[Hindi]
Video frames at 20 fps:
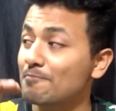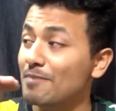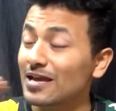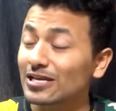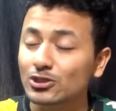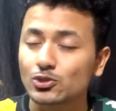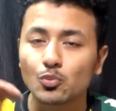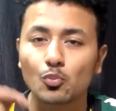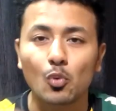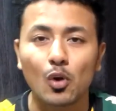
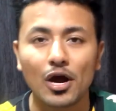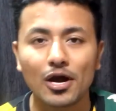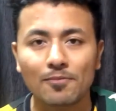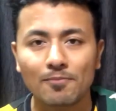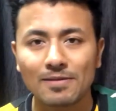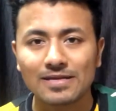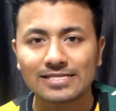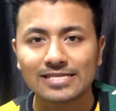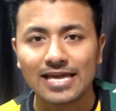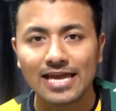बेस्ट वर्क
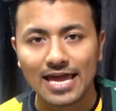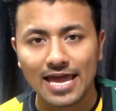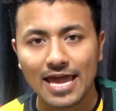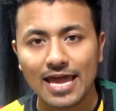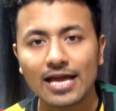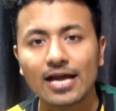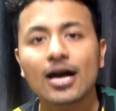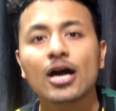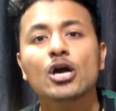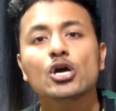में से
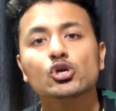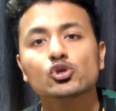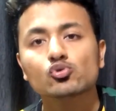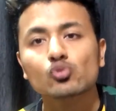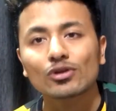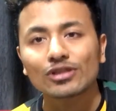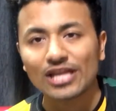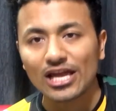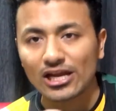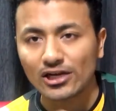एक
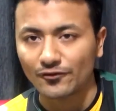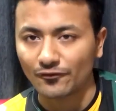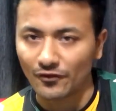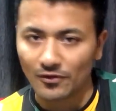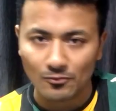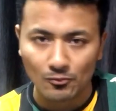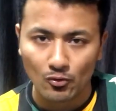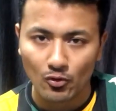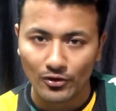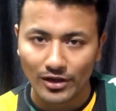स्वदेश
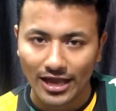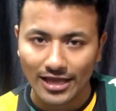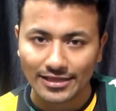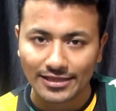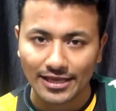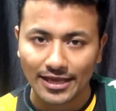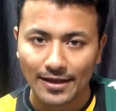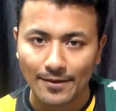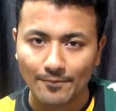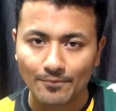फिल्म को
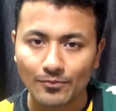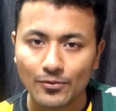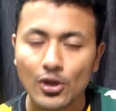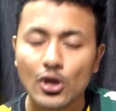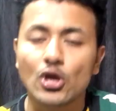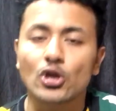कहते हैं